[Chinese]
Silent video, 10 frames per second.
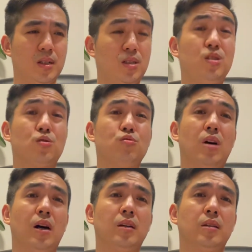技术
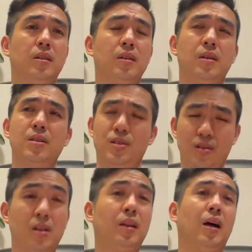啊，其实挺难